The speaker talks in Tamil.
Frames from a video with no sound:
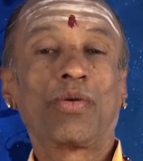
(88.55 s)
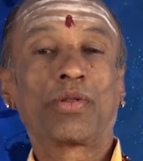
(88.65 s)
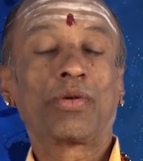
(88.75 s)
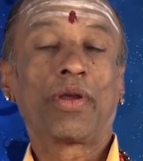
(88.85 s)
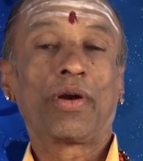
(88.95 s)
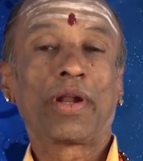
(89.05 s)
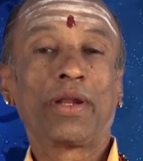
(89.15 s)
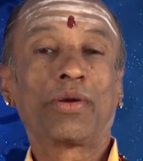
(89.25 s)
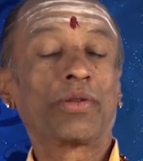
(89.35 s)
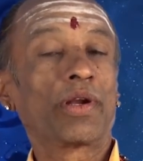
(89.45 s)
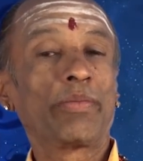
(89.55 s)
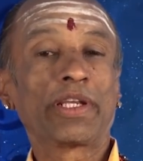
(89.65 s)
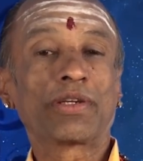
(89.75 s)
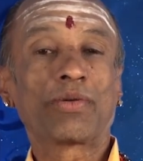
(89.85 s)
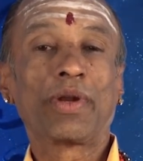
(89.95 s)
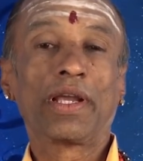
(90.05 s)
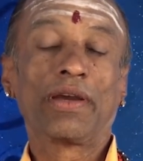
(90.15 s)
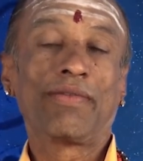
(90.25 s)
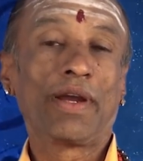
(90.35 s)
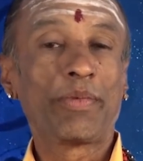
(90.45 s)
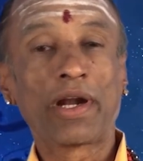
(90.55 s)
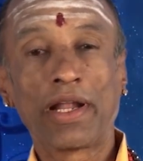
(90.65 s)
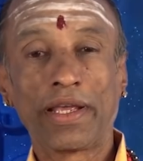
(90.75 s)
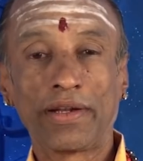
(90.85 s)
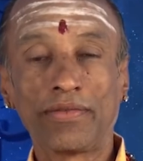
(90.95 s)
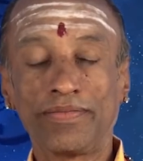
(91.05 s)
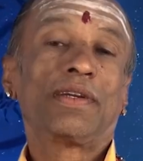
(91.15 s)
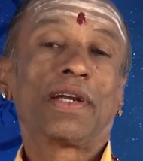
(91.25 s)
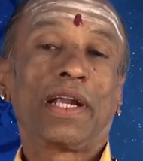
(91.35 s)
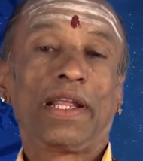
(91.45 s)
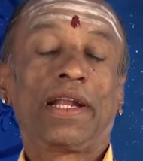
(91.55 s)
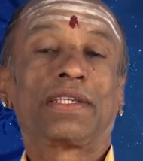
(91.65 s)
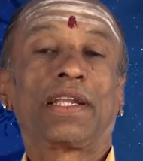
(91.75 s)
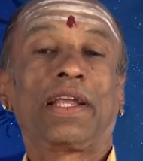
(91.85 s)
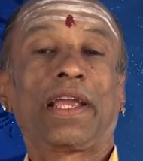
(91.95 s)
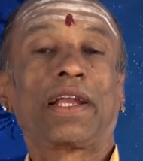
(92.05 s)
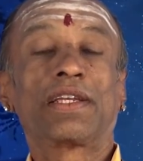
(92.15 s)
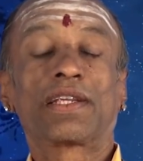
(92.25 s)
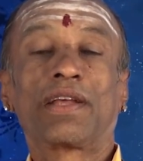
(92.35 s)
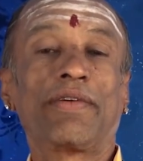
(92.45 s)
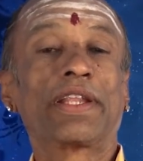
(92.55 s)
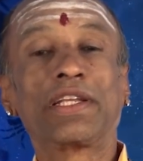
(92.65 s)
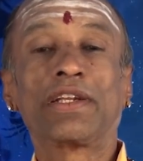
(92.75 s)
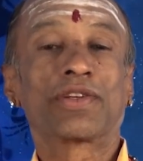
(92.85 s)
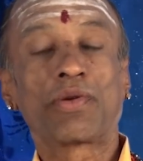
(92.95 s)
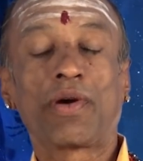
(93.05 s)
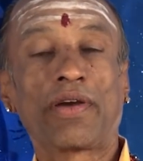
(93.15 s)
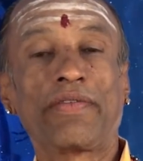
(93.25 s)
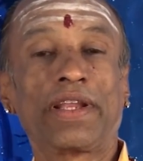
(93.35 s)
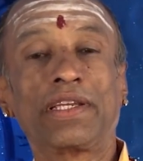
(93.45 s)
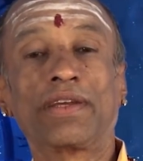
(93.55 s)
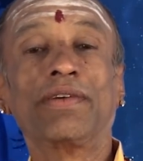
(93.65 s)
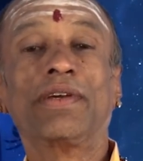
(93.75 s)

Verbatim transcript: ஒரு துணையோட இன்னொரு துணை பேசக்கூடிய வாய்ப்புகள்லாம் இருக்கும் கன்னிராசினா இங்கிலீஷில் வெர்ஜின்னு சொல்லுவாங்க வெர்ஜி